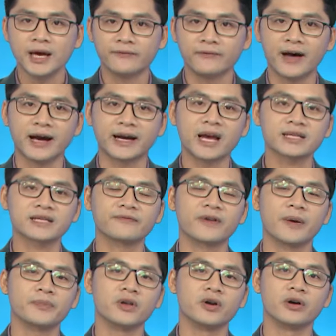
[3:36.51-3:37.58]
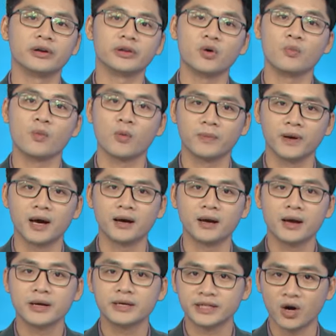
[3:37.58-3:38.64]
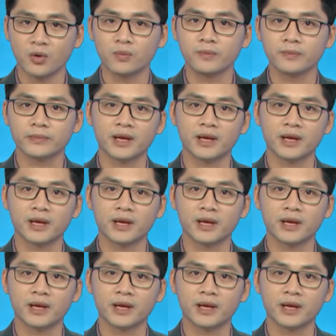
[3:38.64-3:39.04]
và các sản phẩm nhựa dùng một lần trong